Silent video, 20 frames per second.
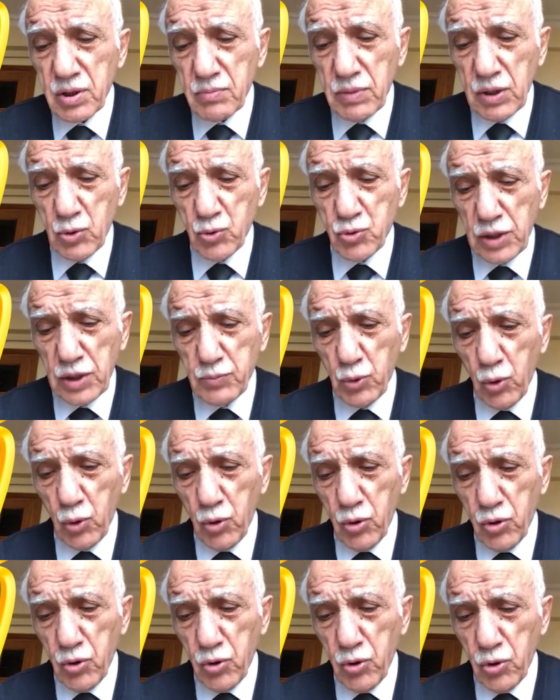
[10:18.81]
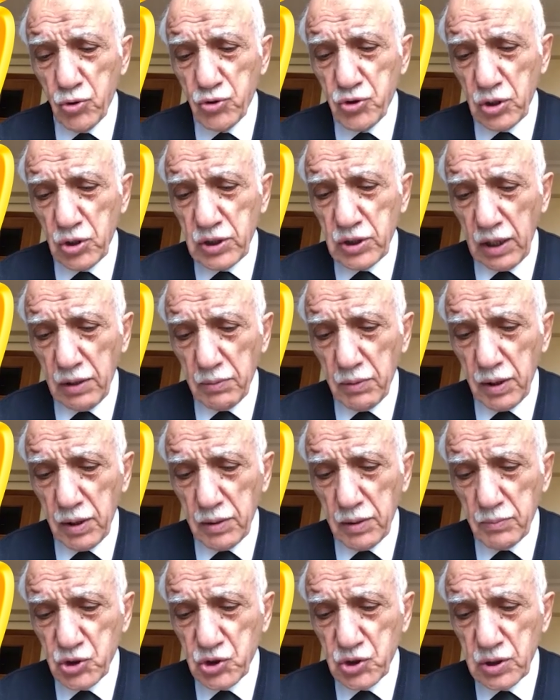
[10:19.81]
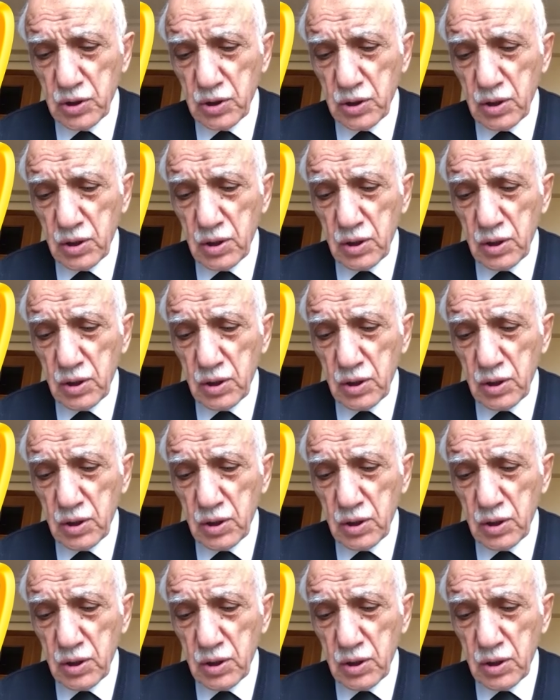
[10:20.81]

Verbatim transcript: Bak Üstad özet almış.